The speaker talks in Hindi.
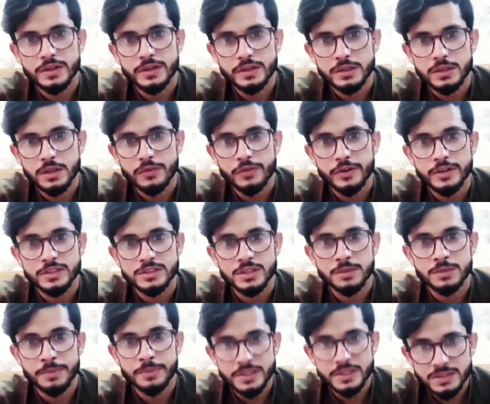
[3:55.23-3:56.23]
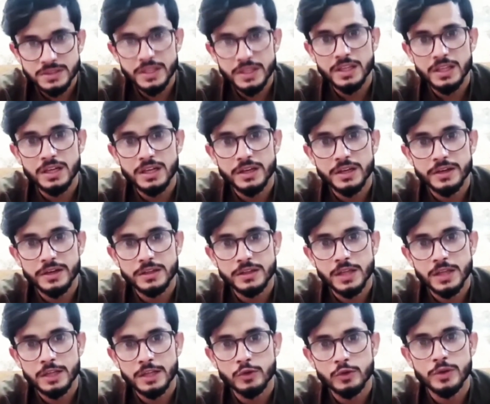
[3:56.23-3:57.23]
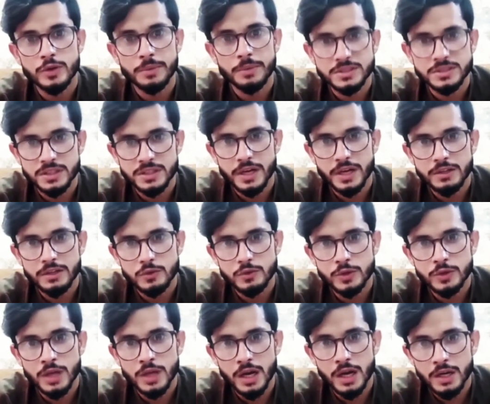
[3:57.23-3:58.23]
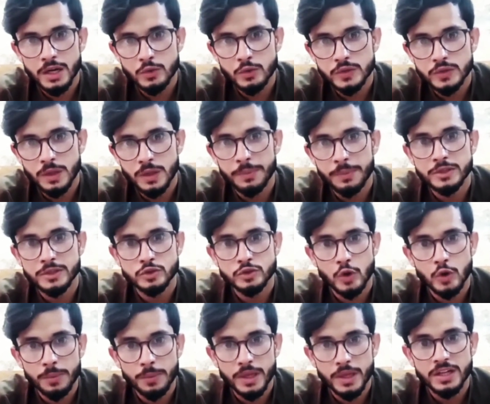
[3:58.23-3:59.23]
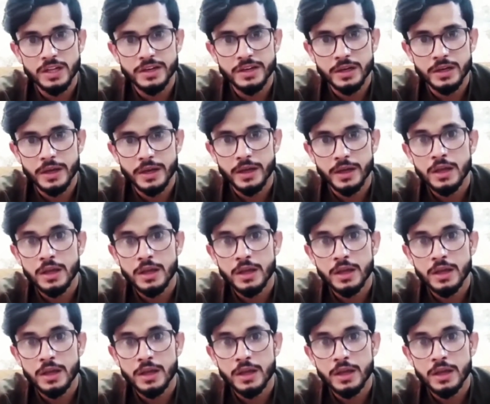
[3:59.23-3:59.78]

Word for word: ख़रीदा है फर्नीचर बेचने के लिए ख़रीदा है तो ये मर्चेंडाइज होगी अगर उसे अपनी शॉप के लिए रखा है